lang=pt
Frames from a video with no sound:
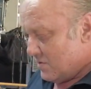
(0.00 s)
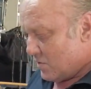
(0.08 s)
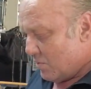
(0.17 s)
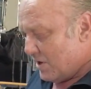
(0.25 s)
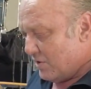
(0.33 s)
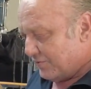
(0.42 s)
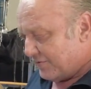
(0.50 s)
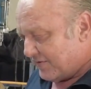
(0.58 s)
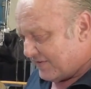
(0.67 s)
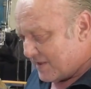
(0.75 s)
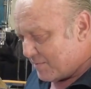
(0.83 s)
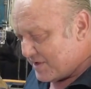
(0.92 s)
Como ele usa o
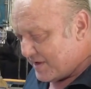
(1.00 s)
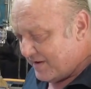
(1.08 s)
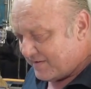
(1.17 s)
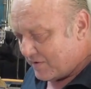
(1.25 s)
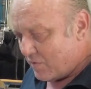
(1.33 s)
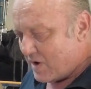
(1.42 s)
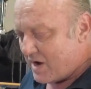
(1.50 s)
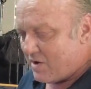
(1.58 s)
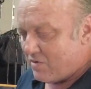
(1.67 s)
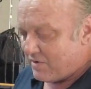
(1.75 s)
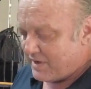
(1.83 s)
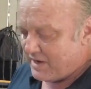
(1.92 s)
sistema de ignição
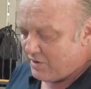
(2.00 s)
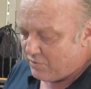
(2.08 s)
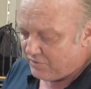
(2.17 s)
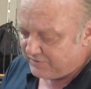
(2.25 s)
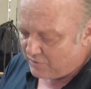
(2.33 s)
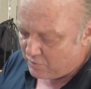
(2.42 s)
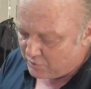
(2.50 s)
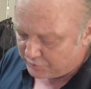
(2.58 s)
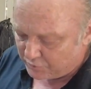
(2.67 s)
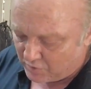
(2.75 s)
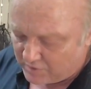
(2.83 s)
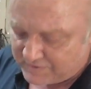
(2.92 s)
Hall, ele usa um
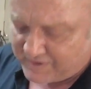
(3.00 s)
rotor